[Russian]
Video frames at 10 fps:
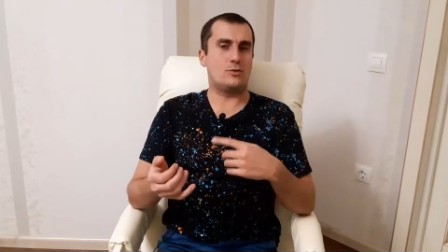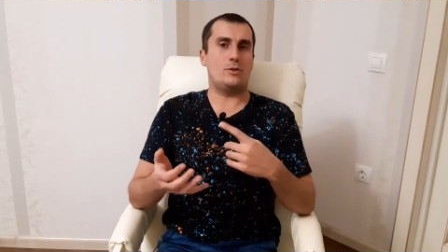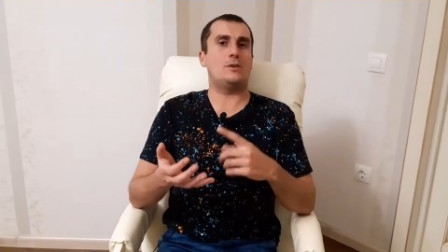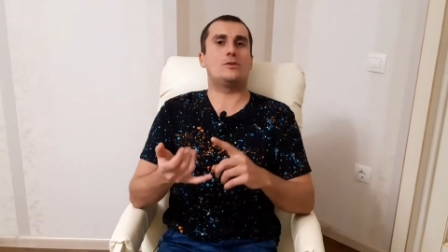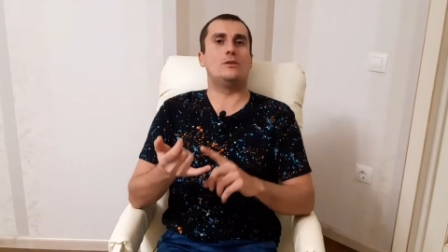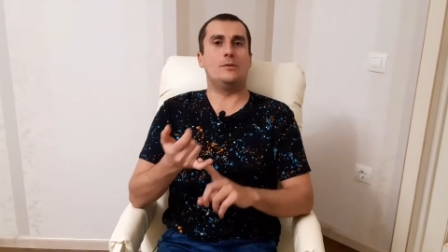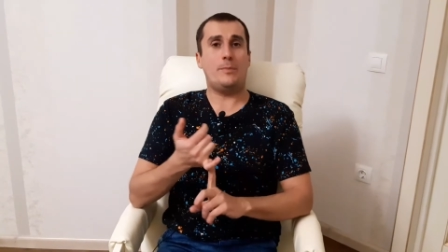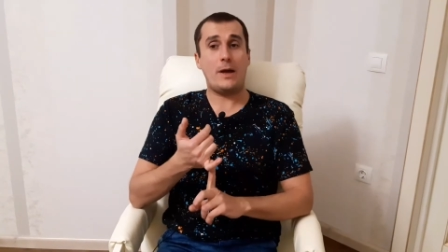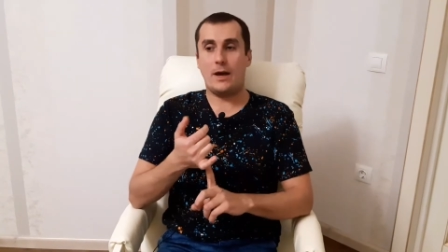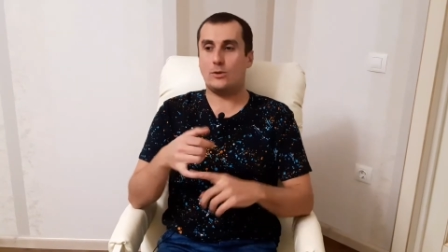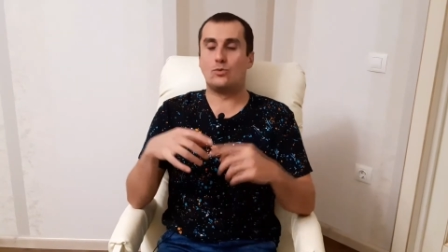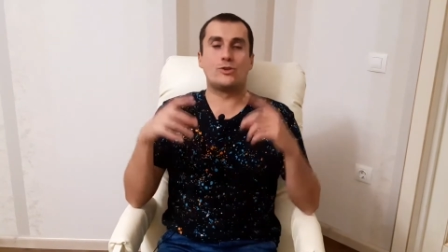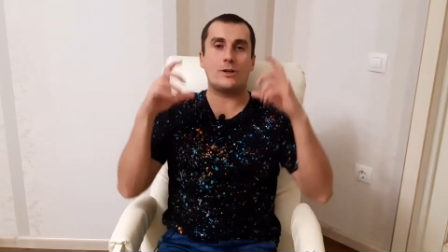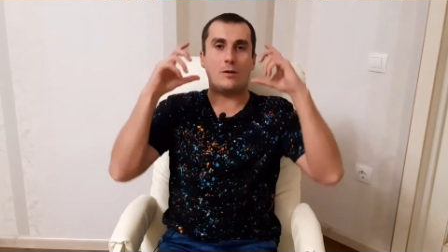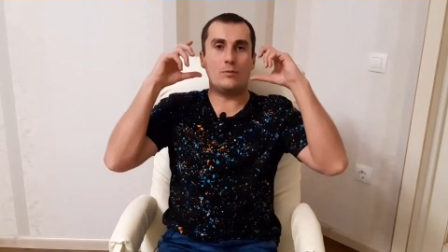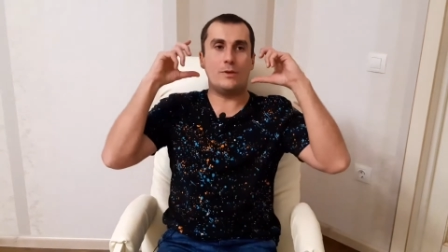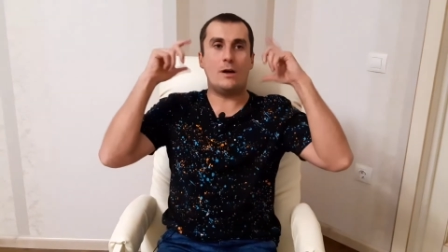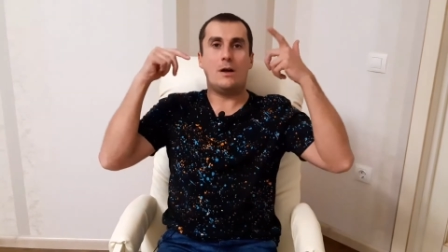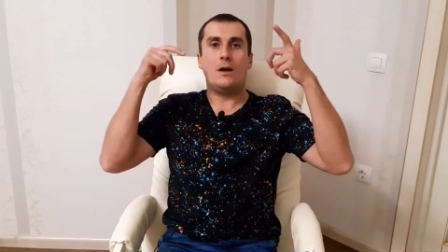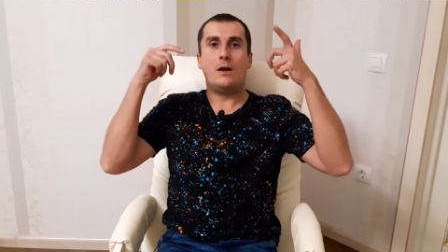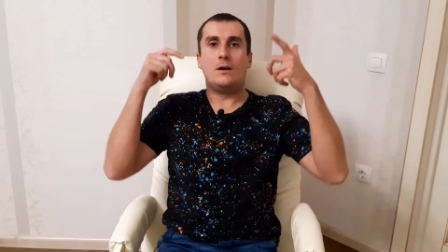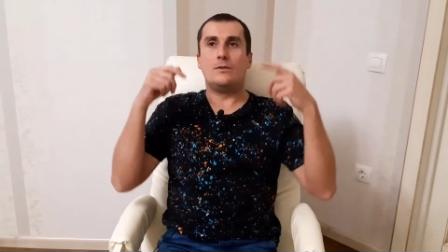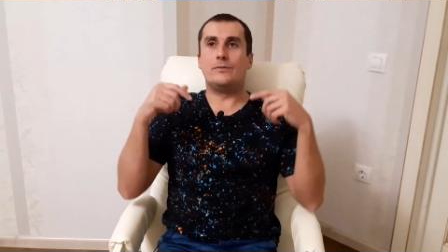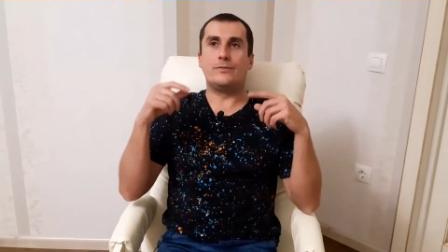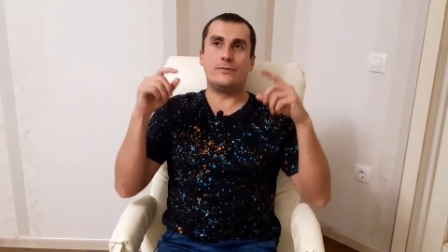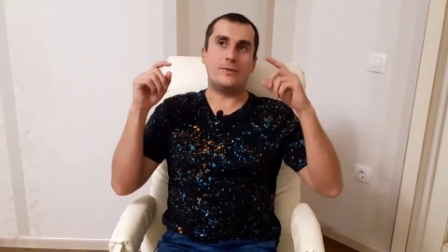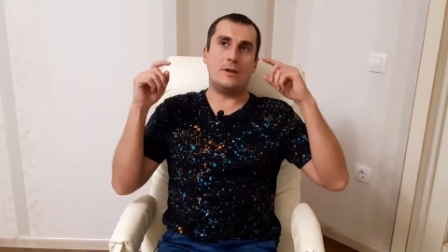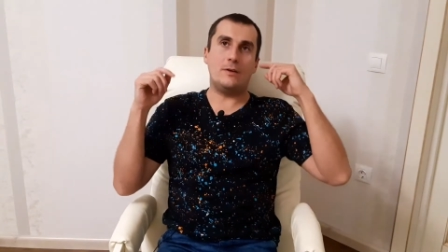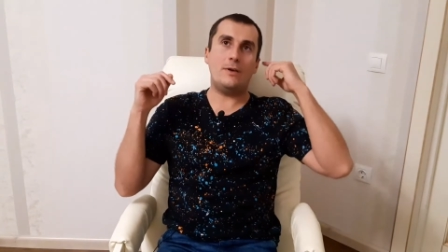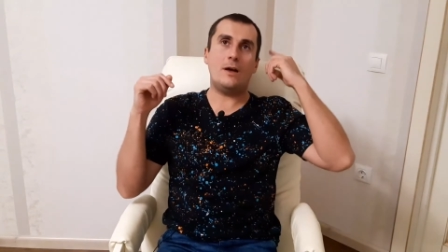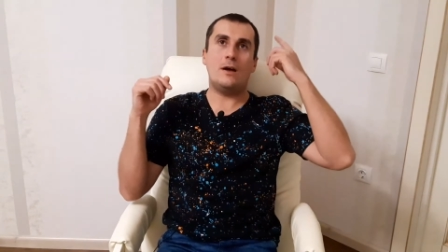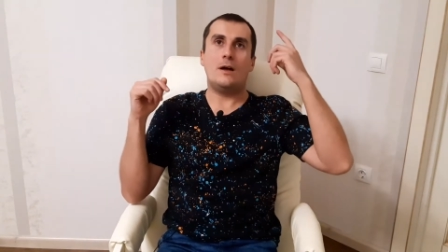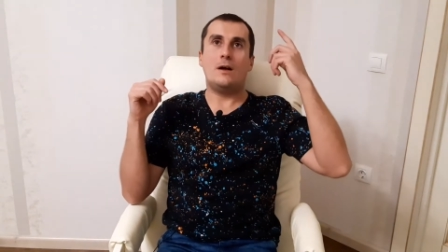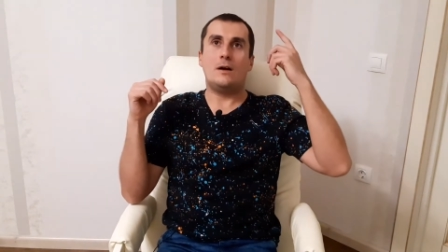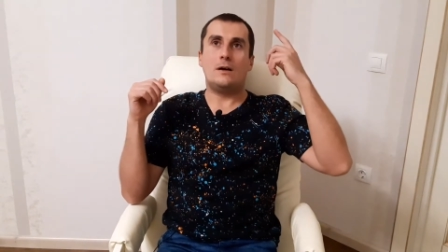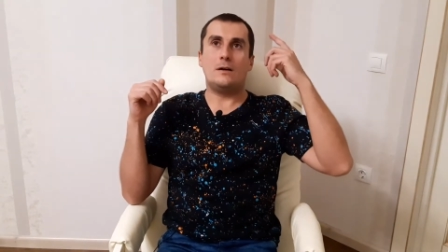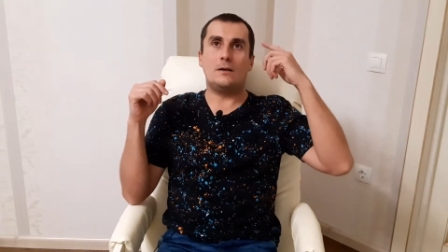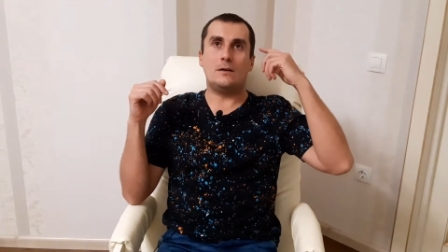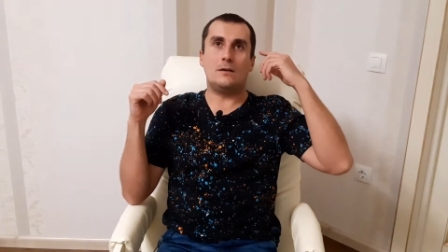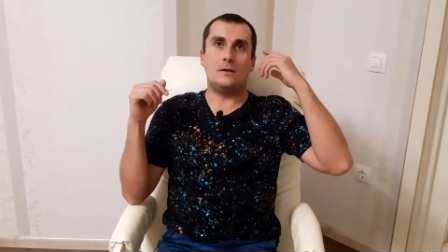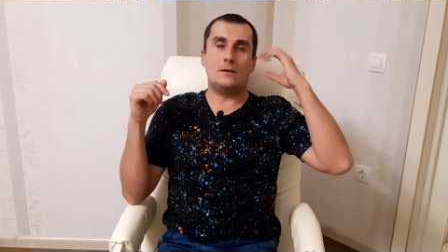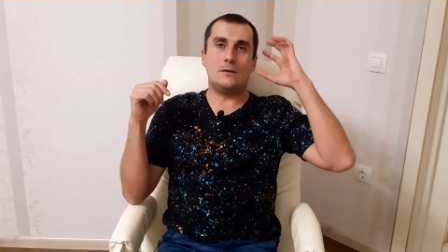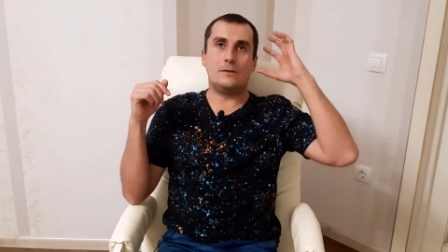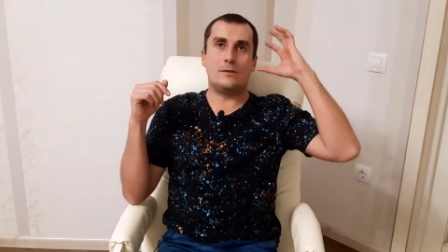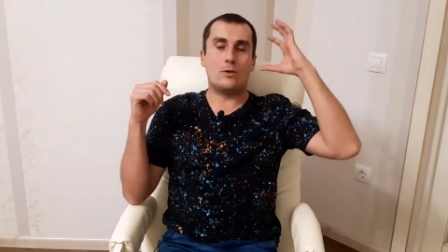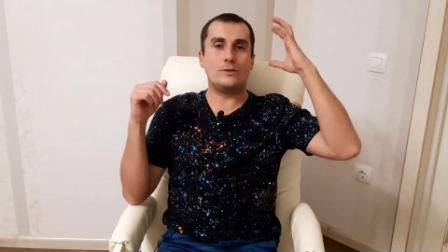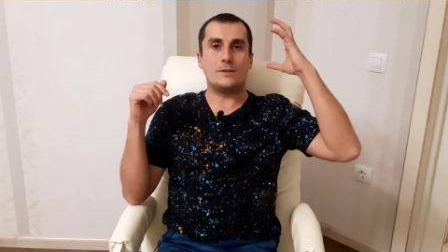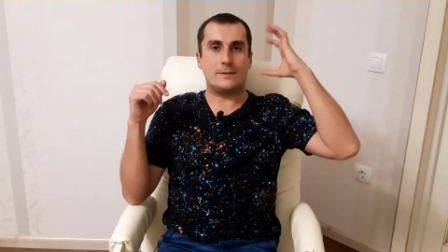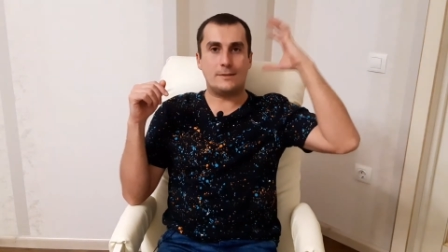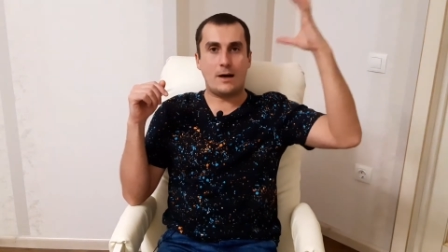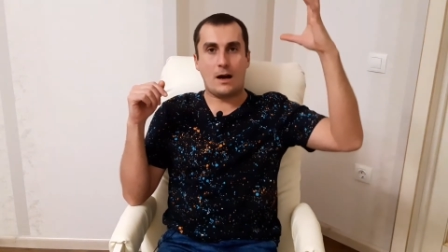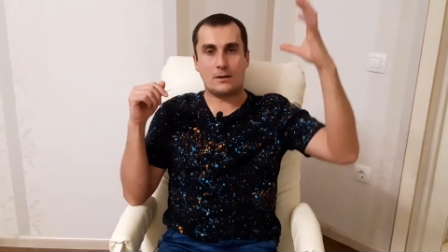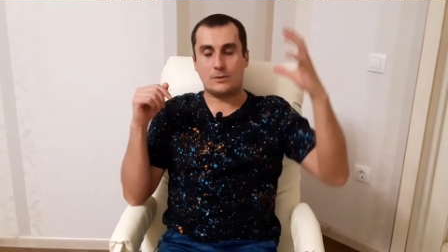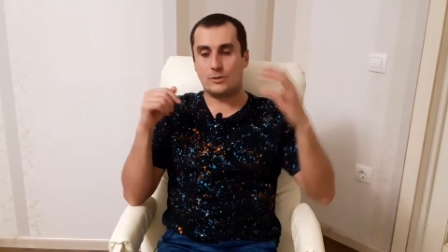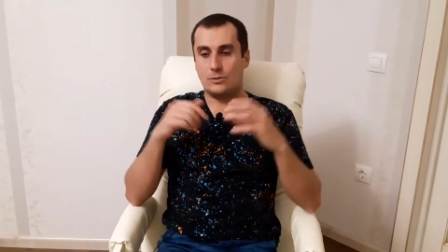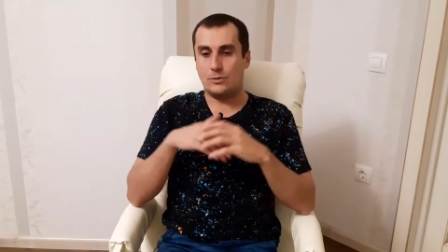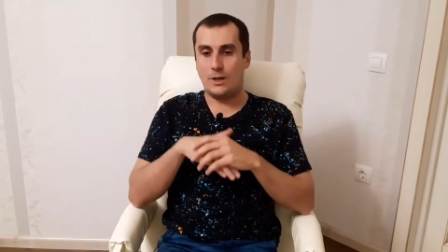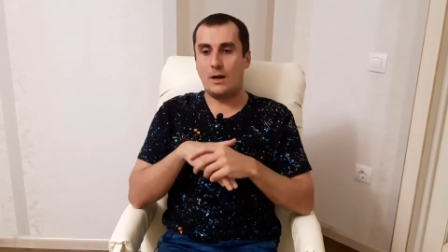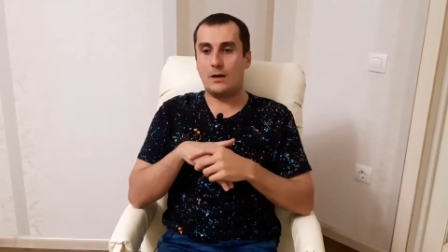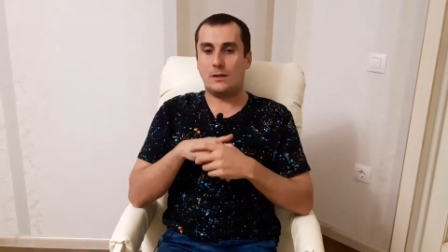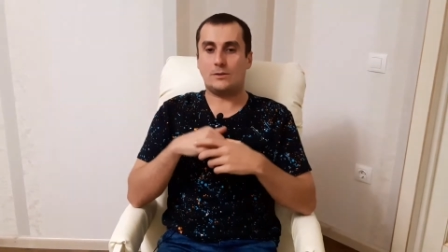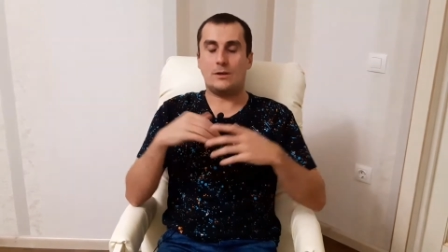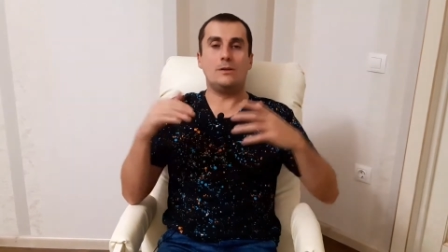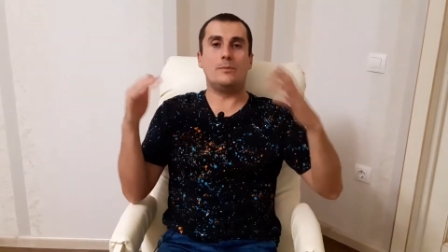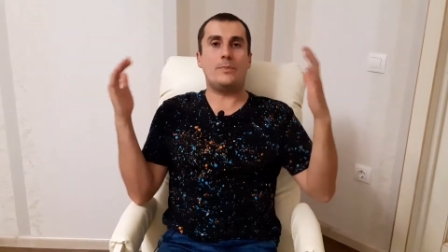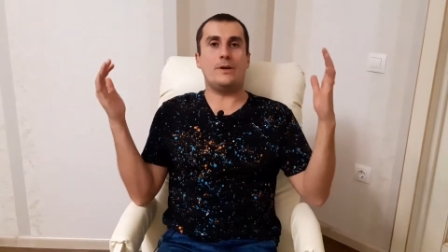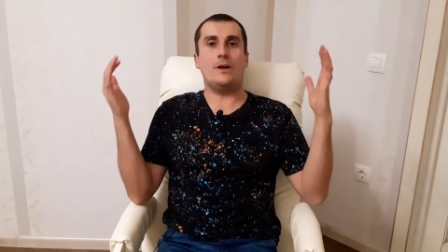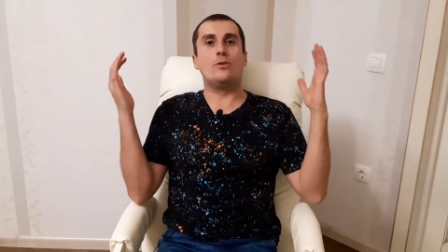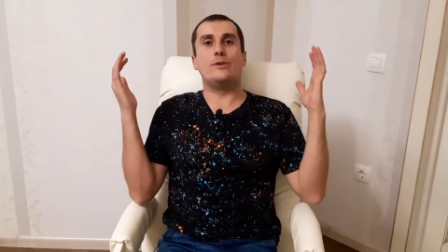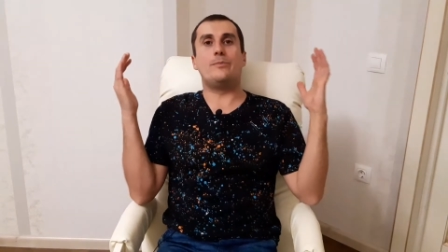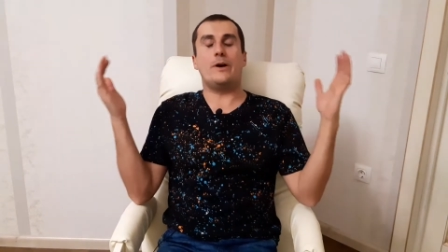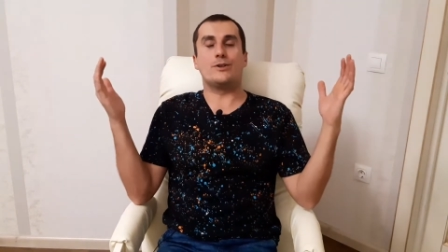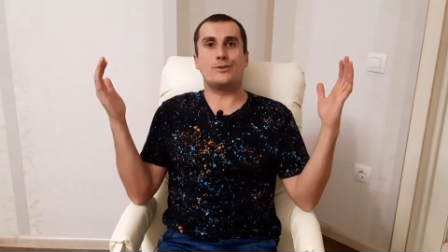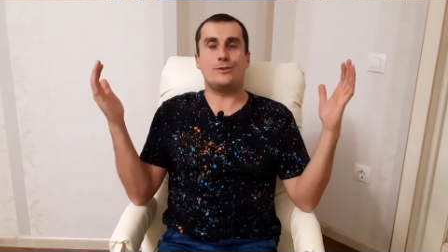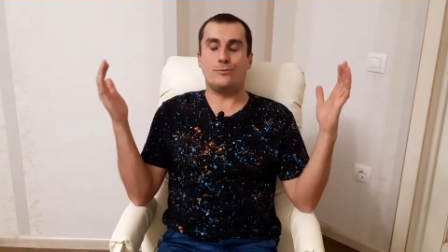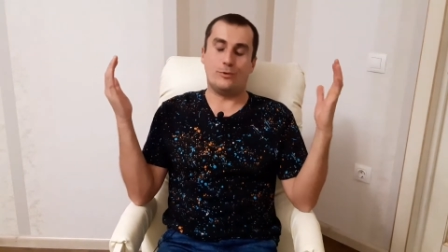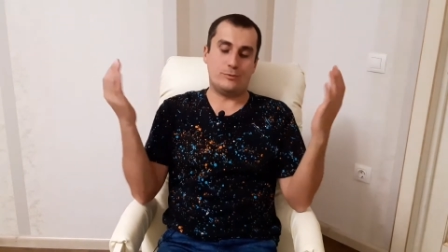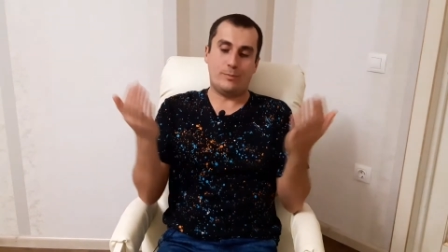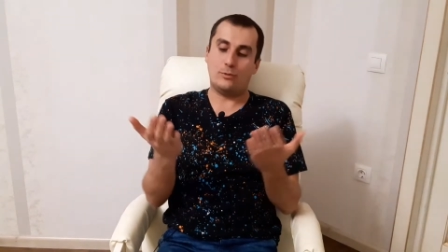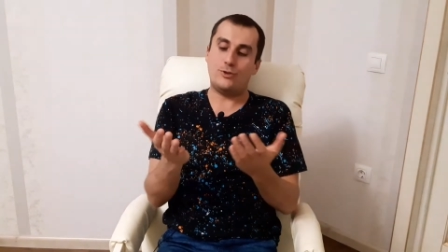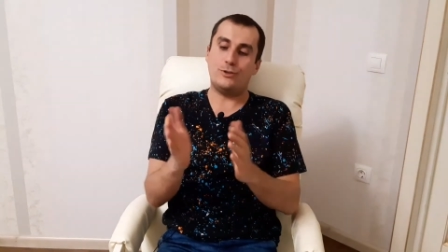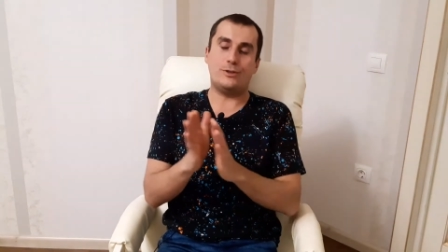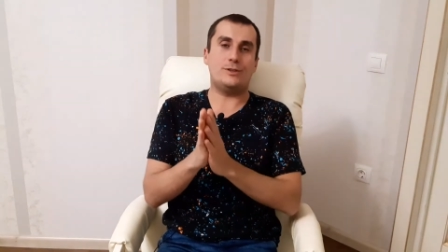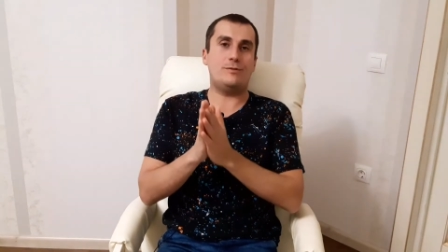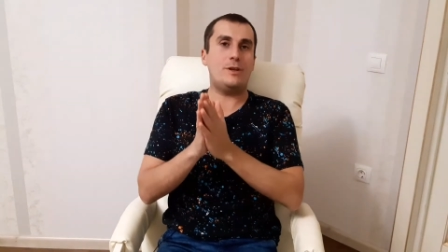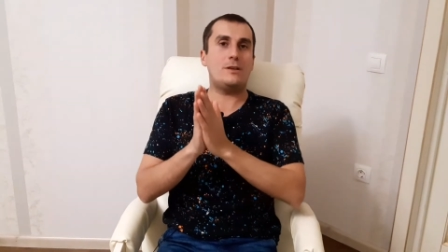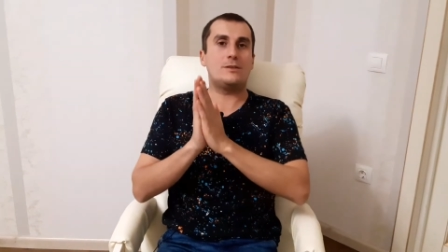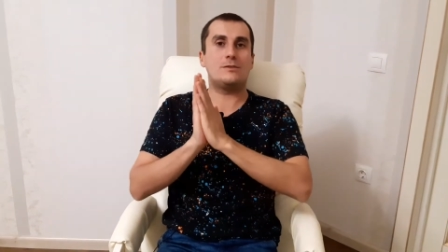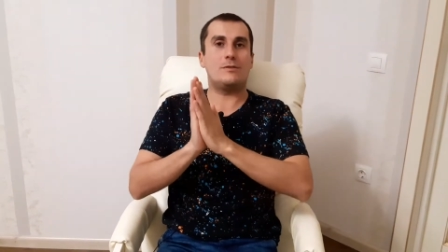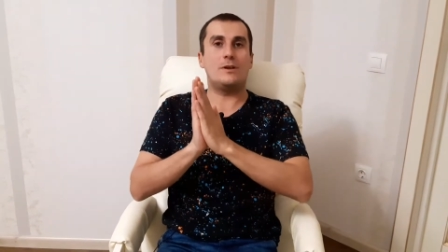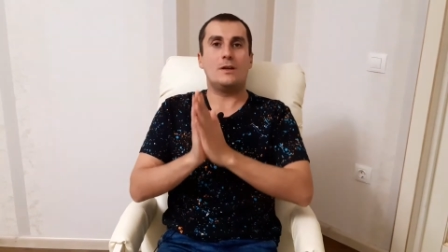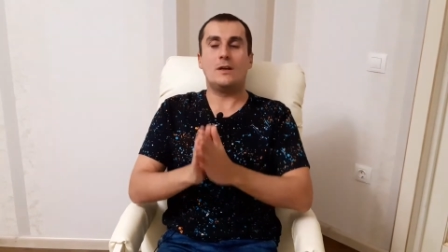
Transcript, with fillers: что я открыл ИП, это уже как бы у меня в голове э, какой-то знак, что я открыл ИП, я ИПшник. Вот, получил это свидетельство.